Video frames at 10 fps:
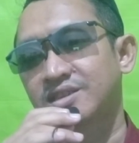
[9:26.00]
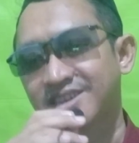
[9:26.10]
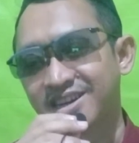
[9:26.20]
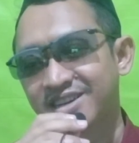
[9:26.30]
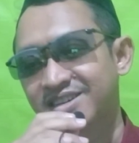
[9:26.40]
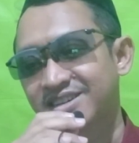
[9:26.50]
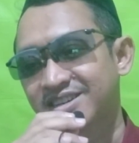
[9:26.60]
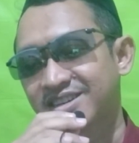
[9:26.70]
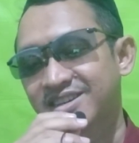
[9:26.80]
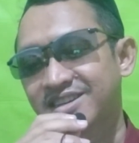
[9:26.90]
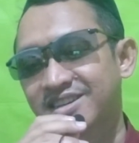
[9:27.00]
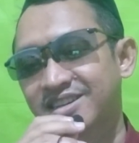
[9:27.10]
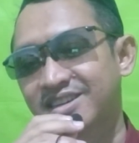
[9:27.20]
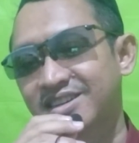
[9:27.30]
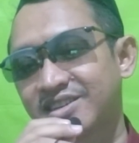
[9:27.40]
ya kan
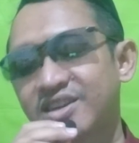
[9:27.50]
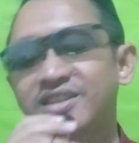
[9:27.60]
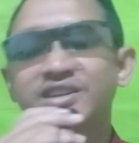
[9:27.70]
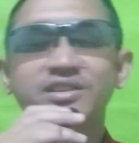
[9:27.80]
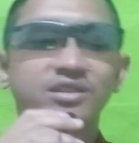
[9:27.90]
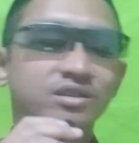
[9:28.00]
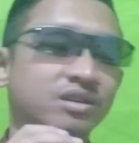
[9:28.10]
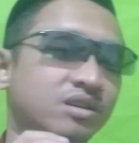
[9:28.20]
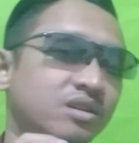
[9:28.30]
ya jadi